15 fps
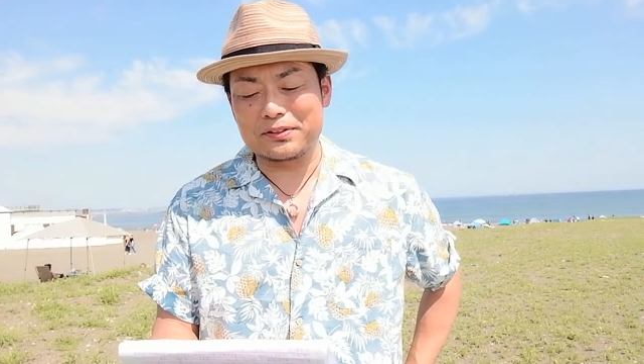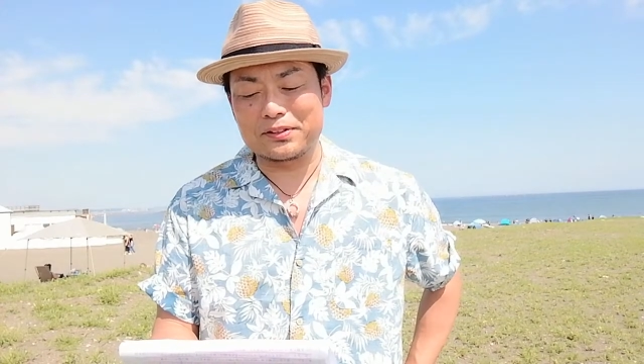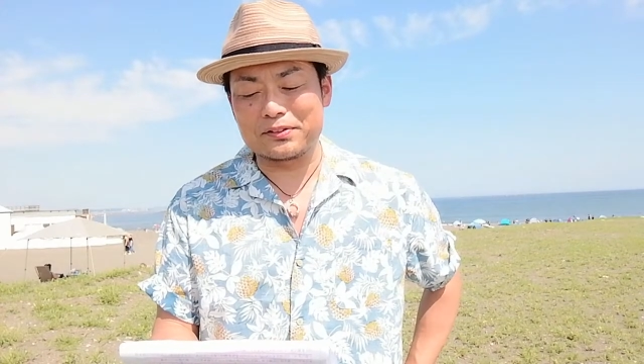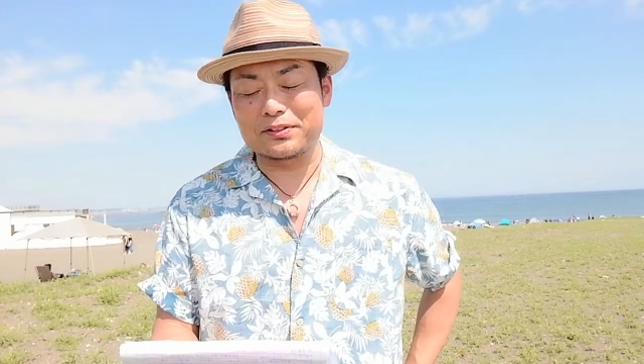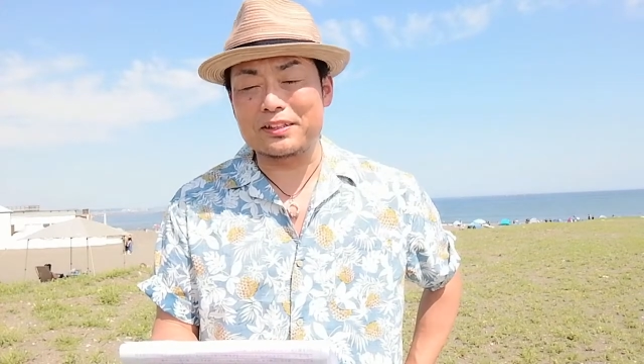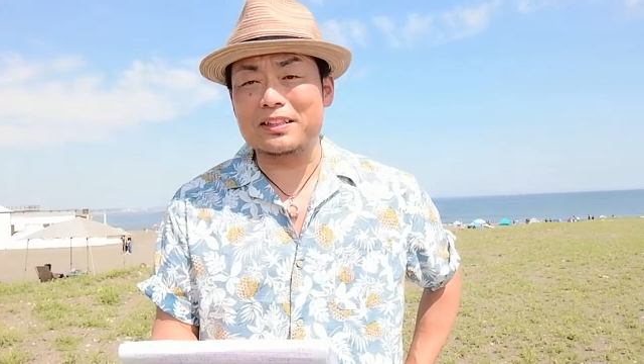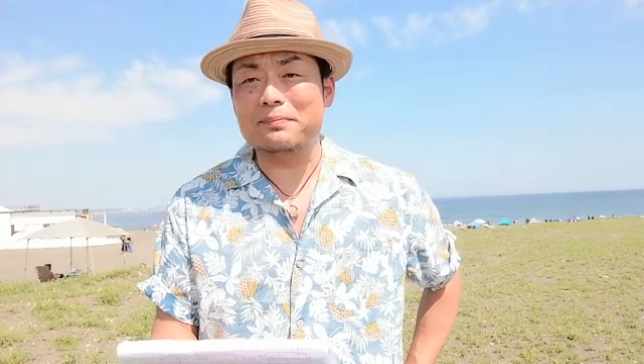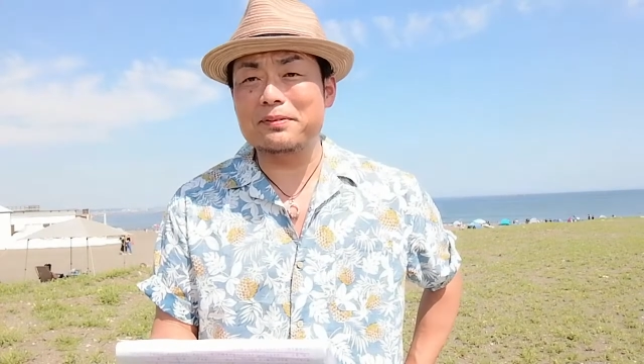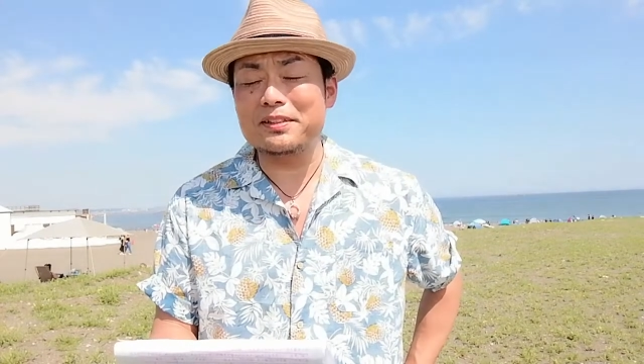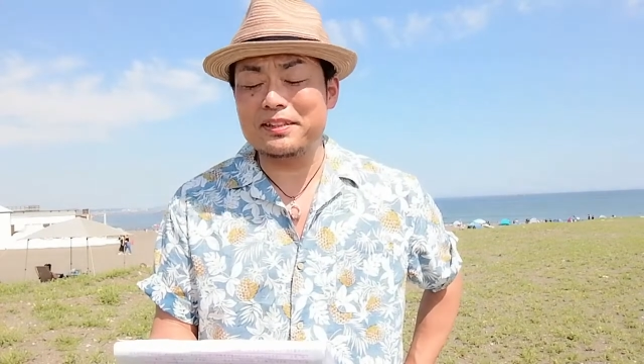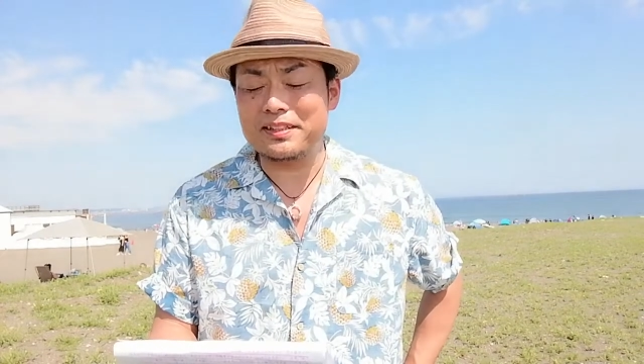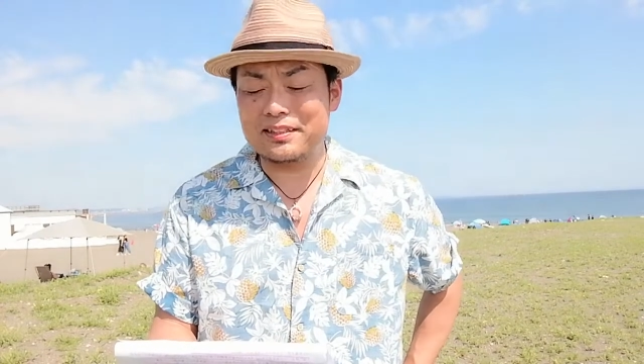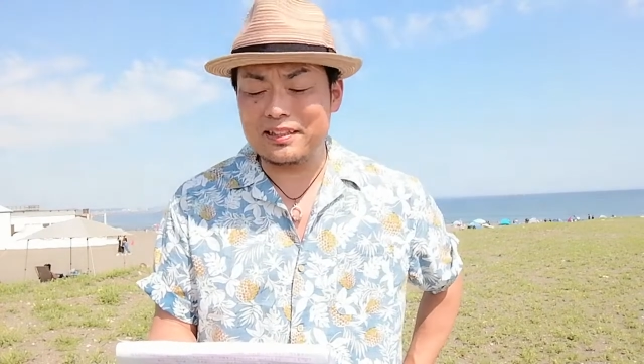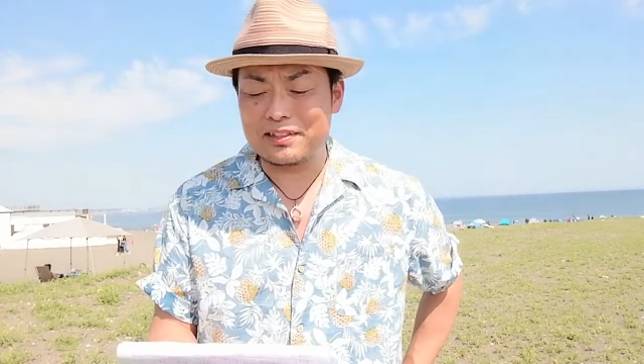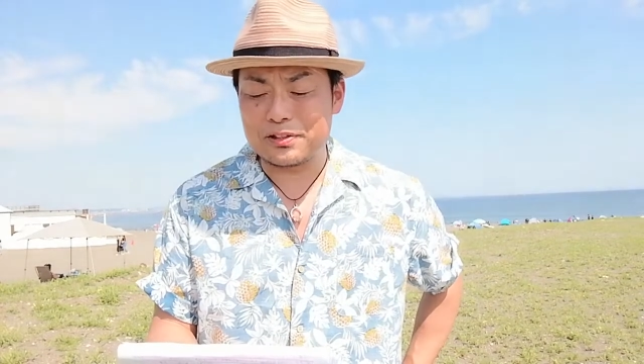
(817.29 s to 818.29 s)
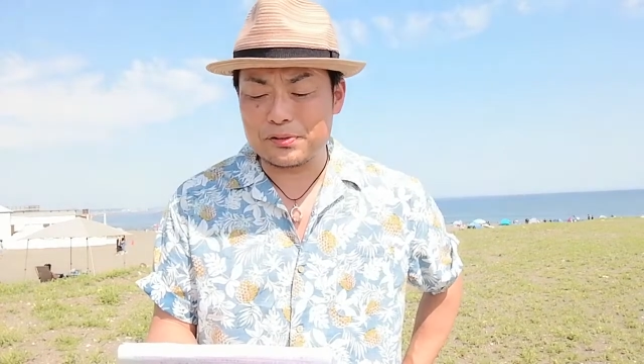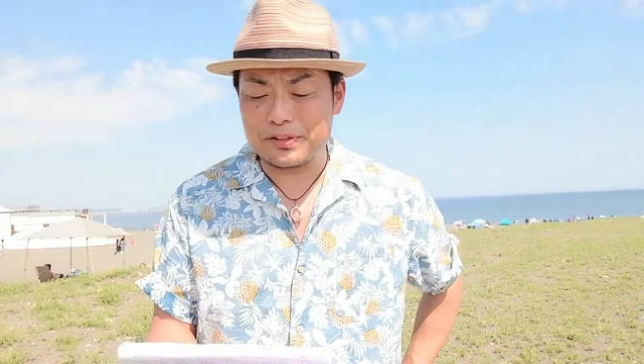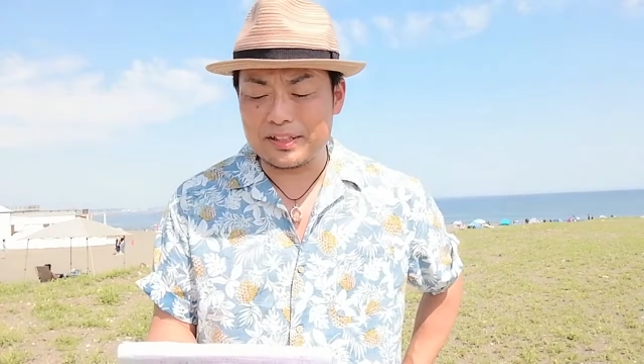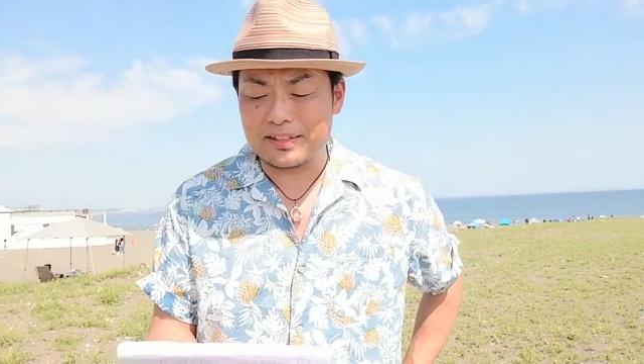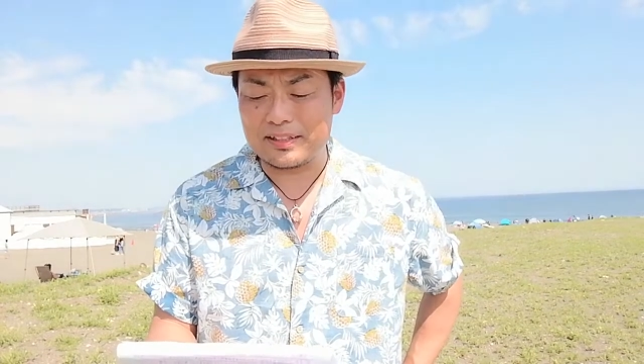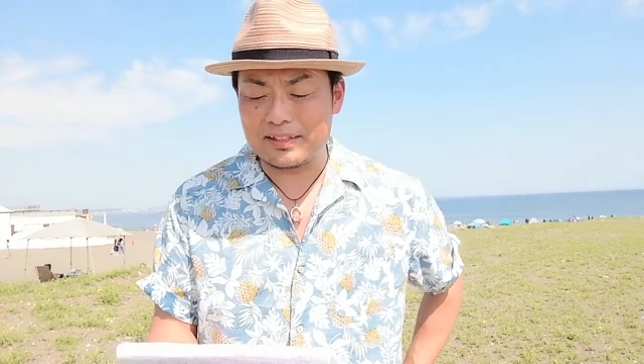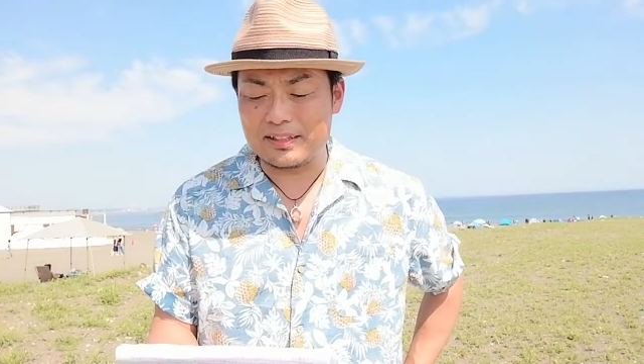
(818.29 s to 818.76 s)
子を ディーブイディー で上
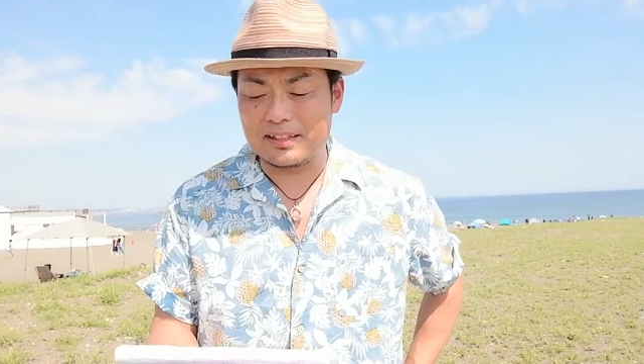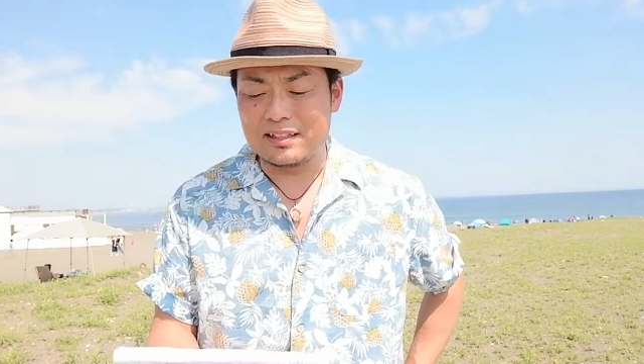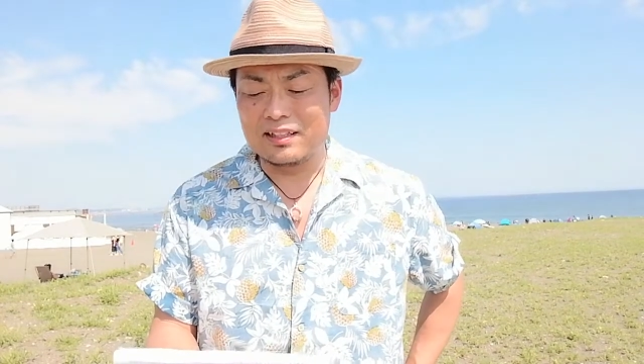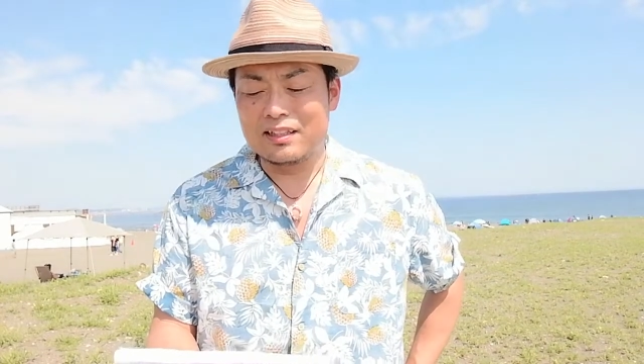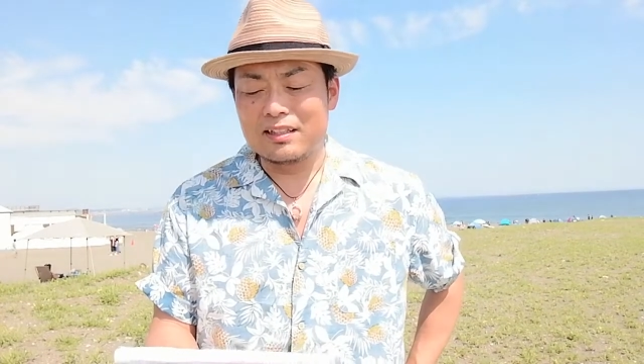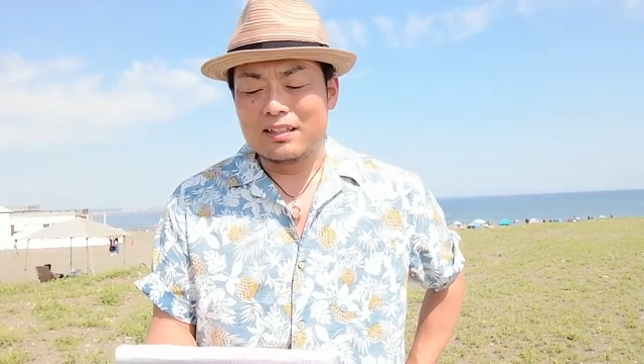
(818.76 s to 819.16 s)
映したり、